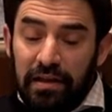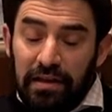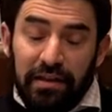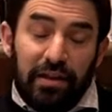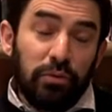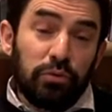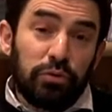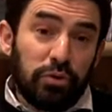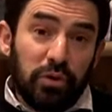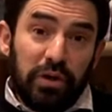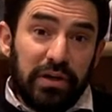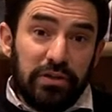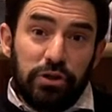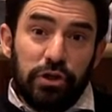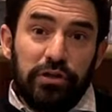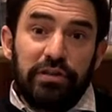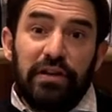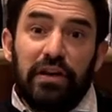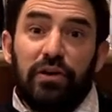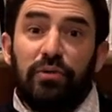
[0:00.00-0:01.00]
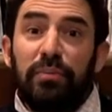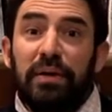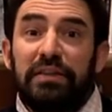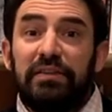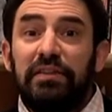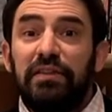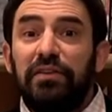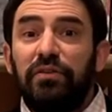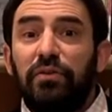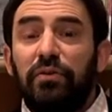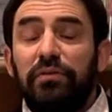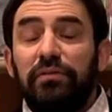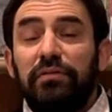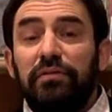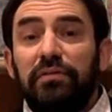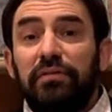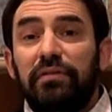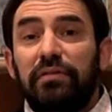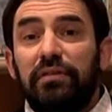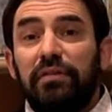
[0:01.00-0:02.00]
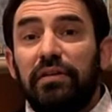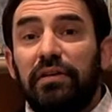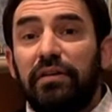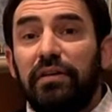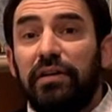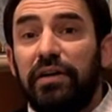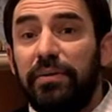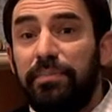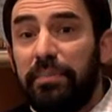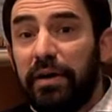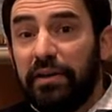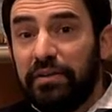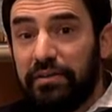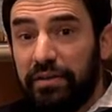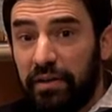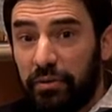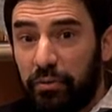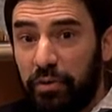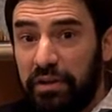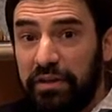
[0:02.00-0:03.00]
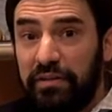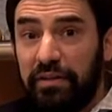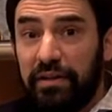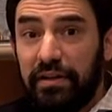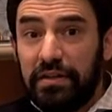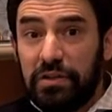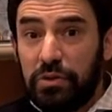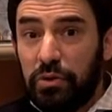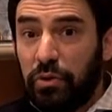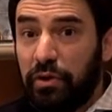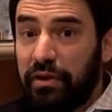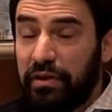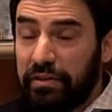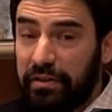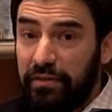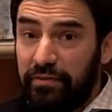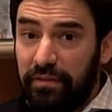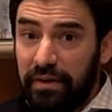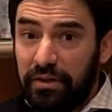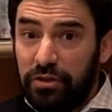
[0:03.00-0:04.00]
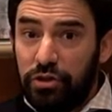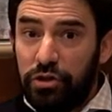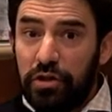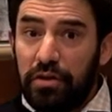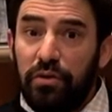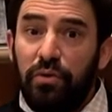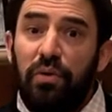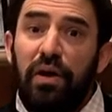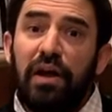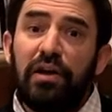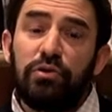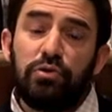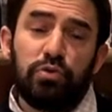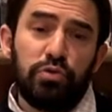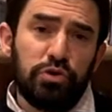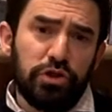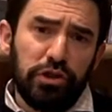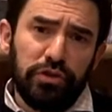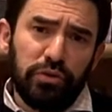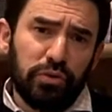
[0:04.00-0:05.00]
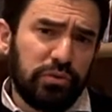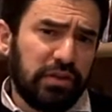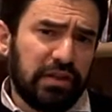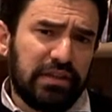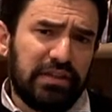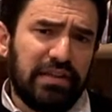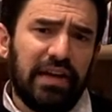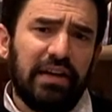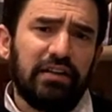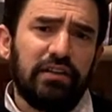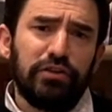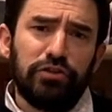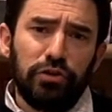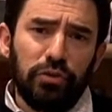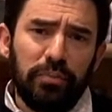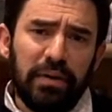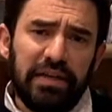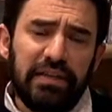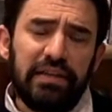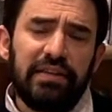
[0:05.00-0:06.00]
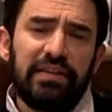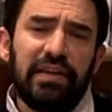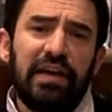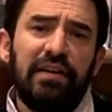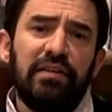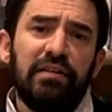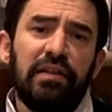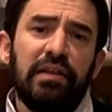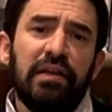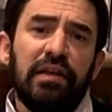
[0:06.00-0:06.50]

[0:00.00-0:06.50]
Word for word: L'autore Gennaro Mattino riprende quindi le storie del Vangelo aggiungendo dettagli di umanità